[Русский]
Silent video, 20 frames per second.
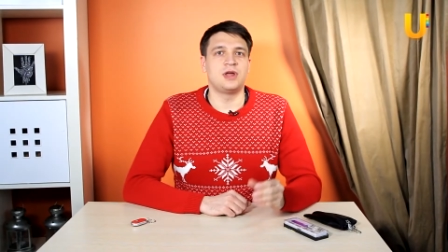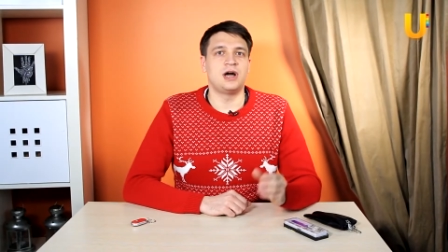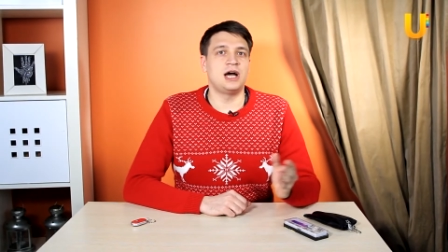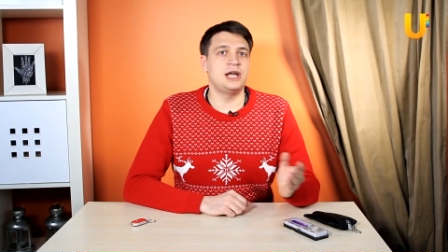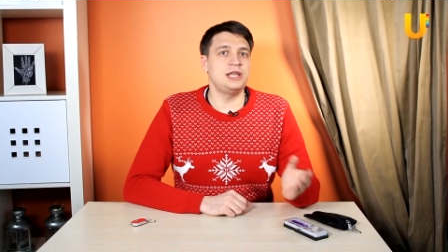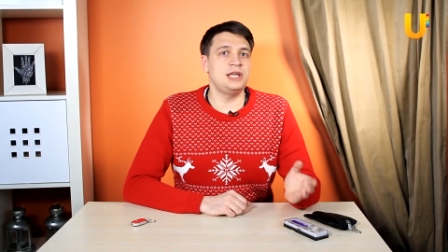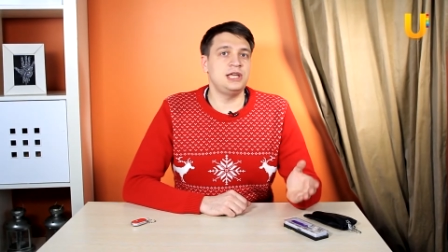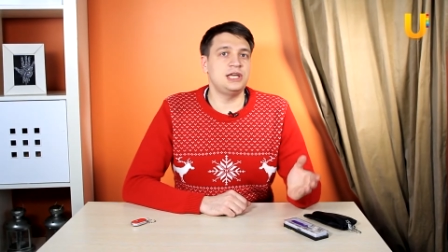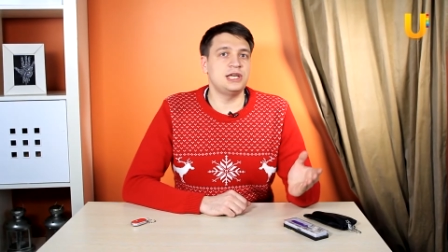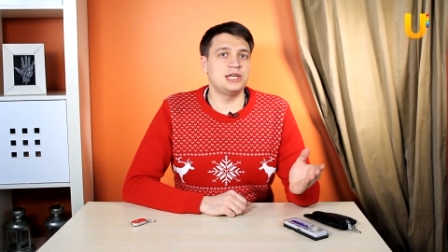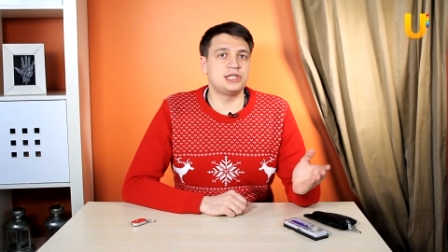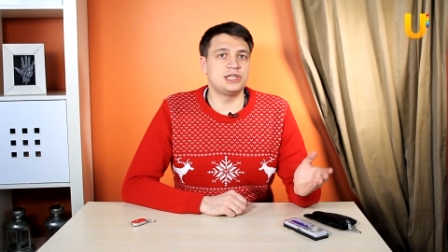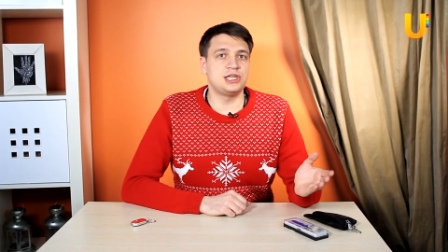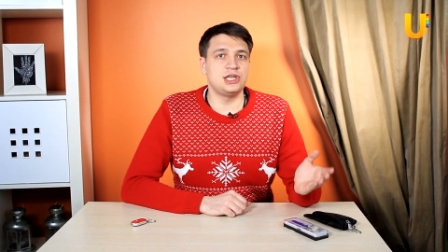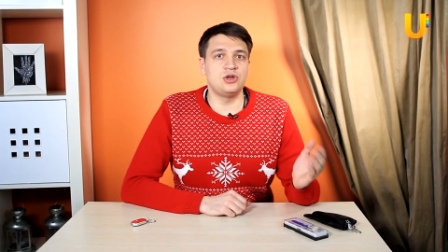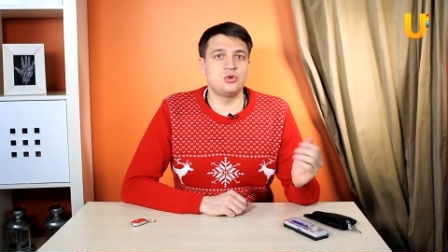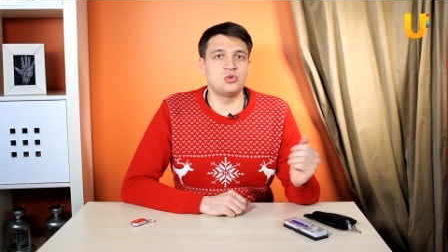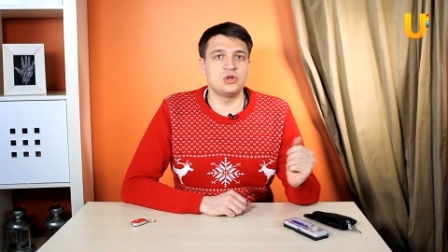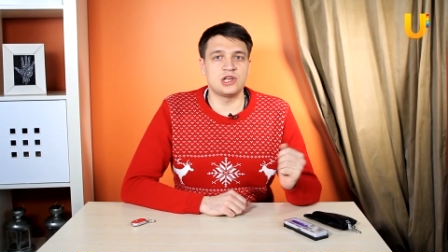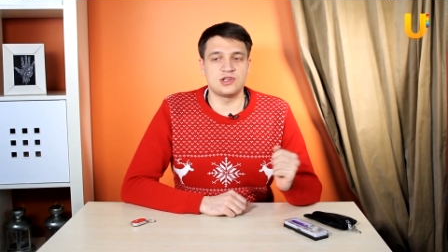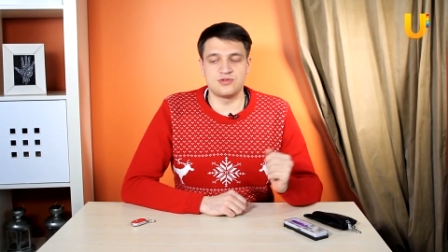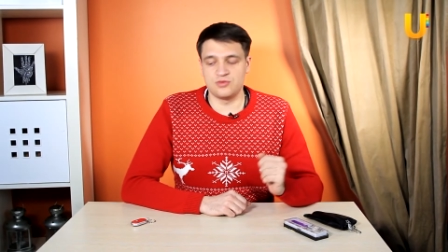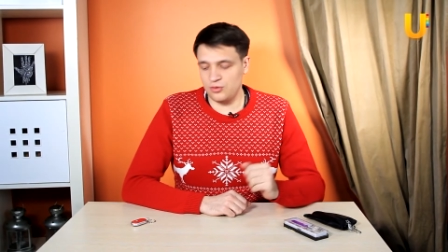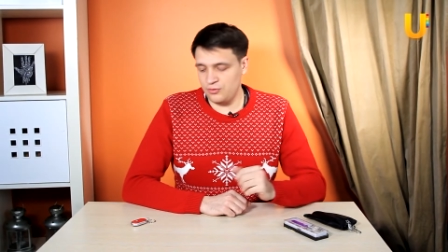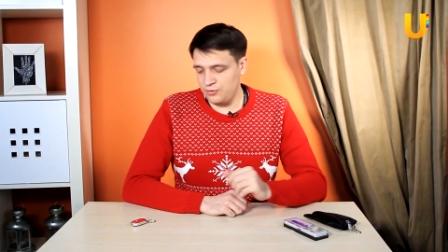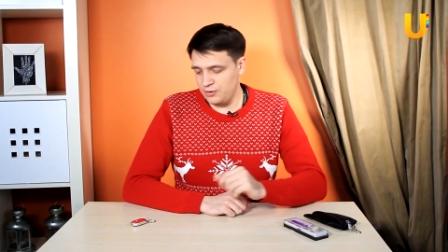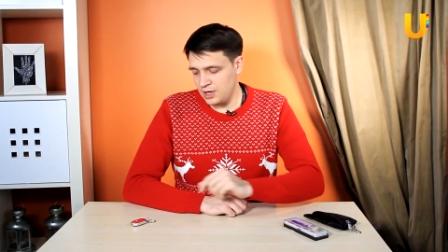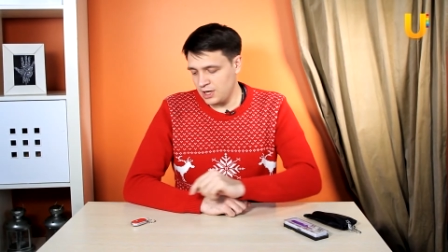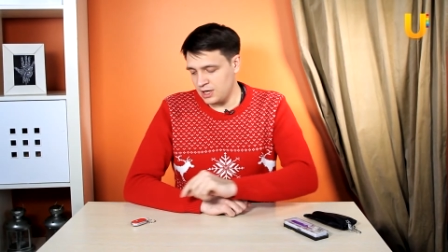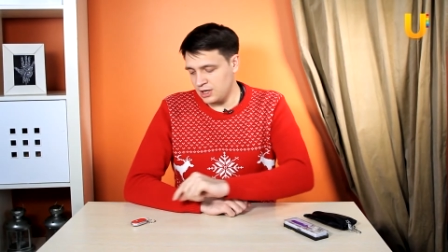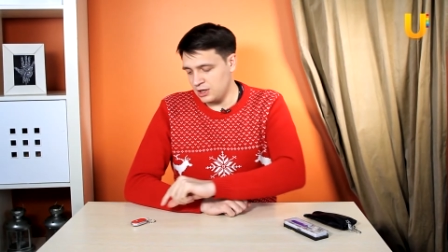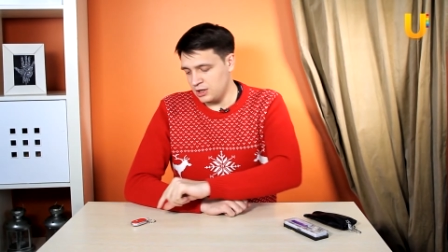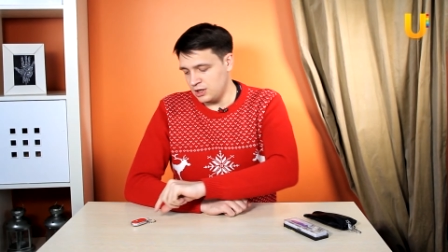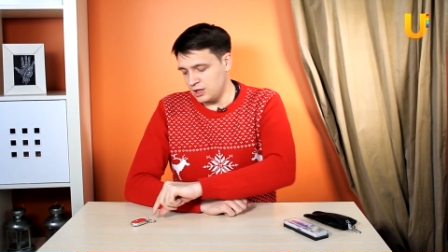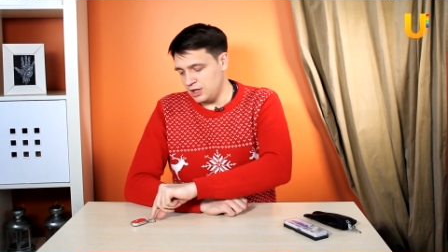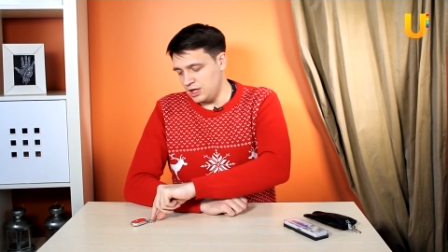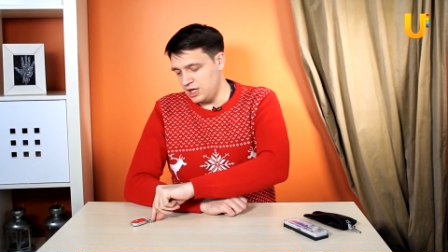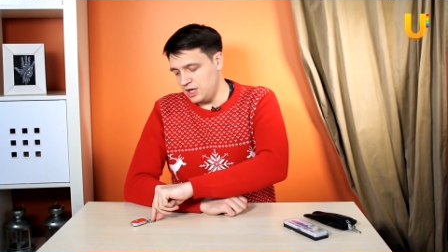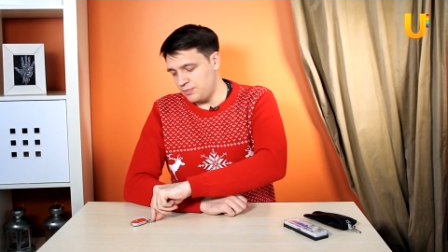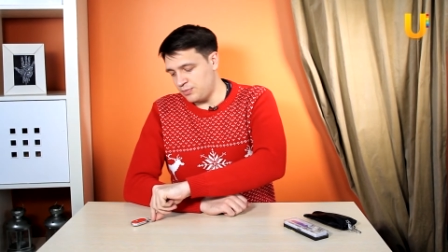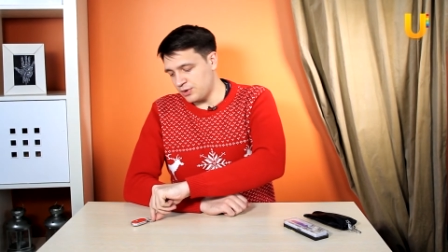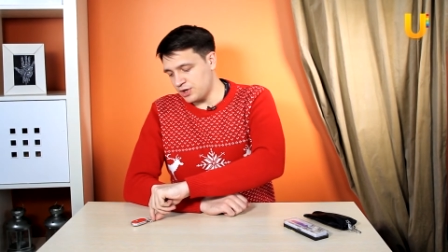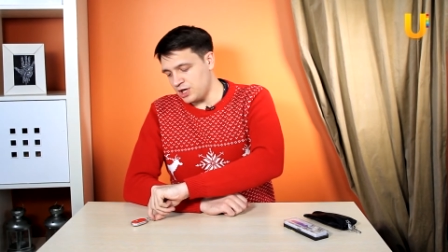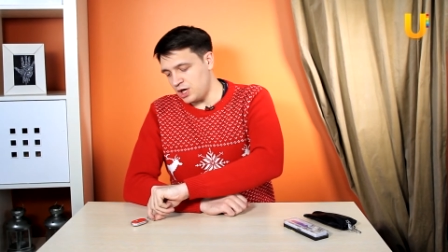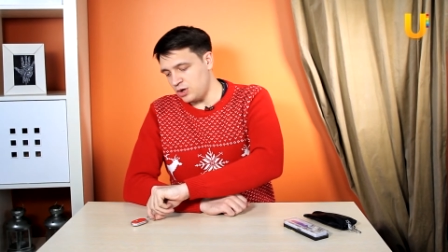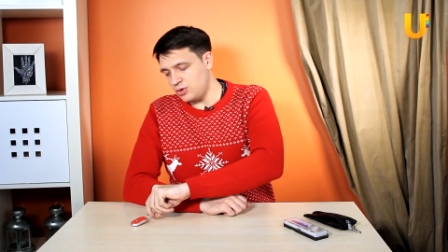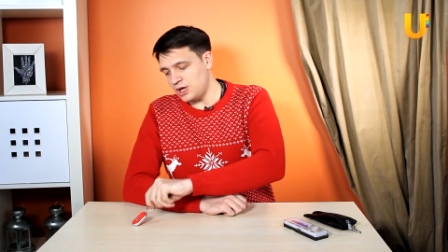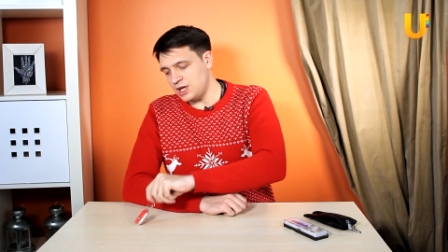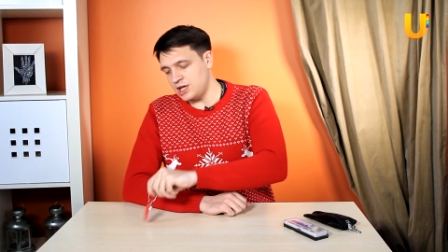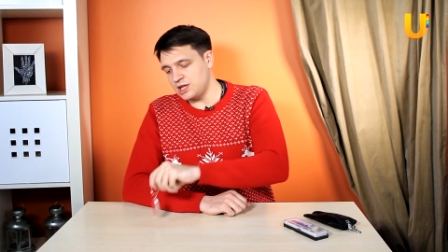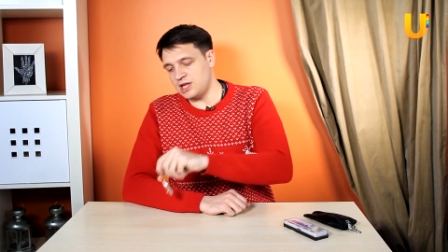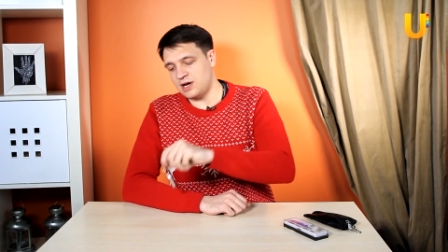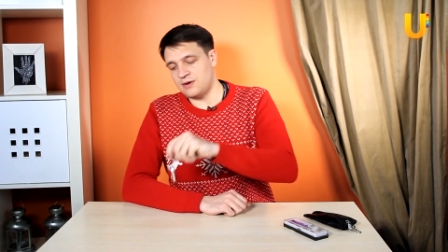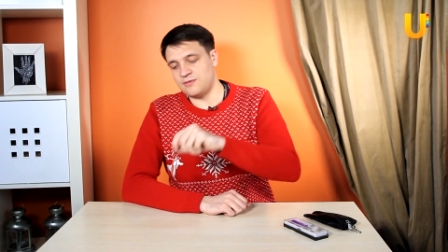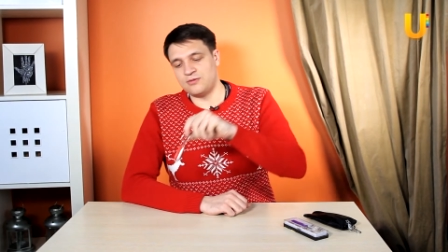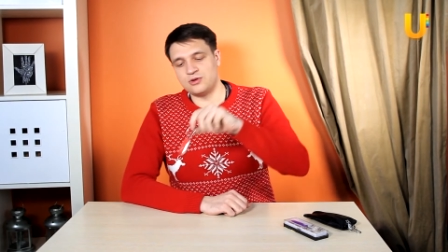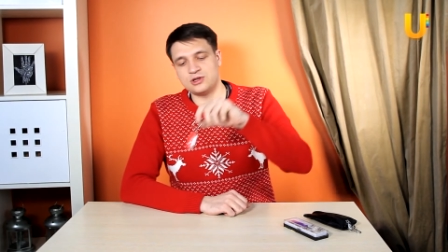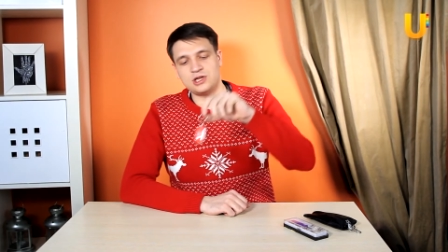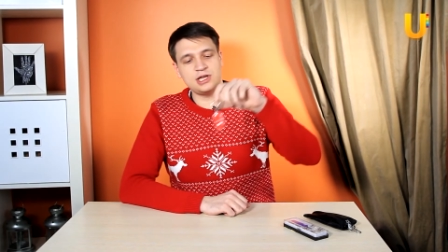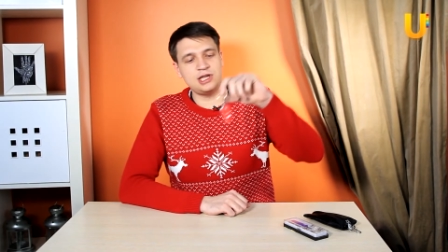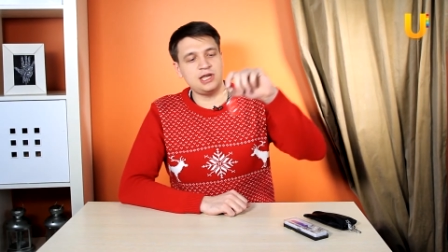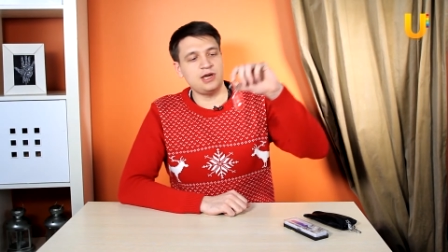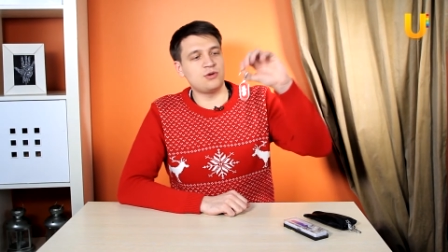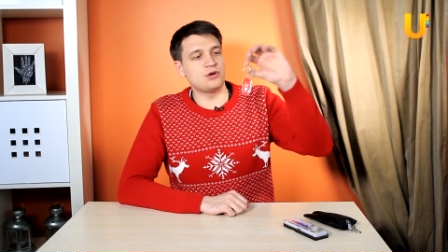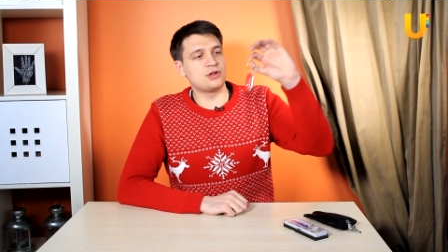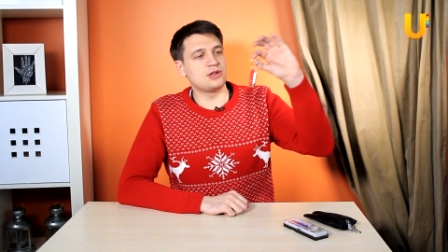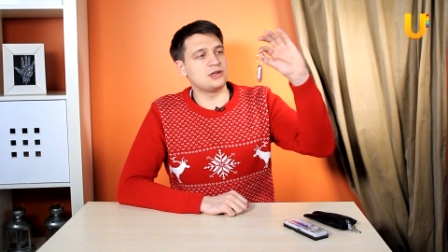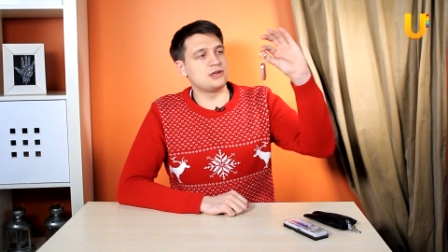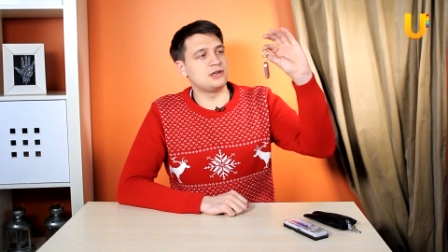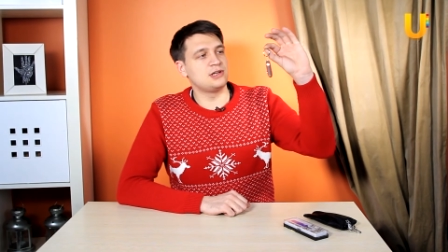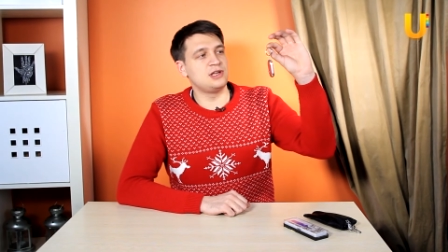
Они есть и у нас в Уфе, и продают они там вот такие вот